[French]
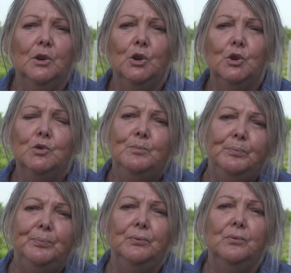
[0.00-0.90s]
euh,
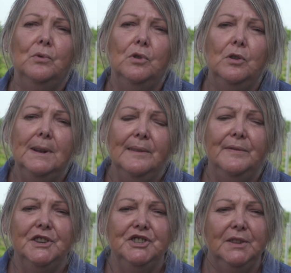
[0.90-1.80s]
pour les
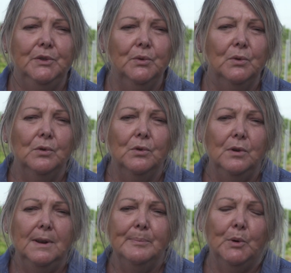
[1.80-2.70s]

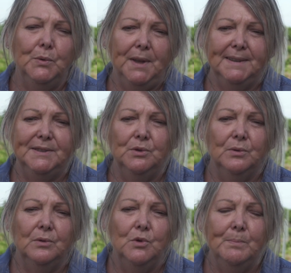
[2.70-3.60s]
végétaux, les
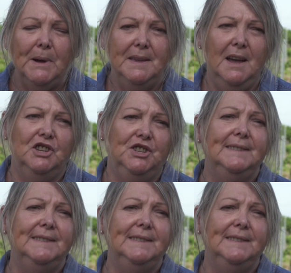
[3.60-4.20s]
protections, le paillage,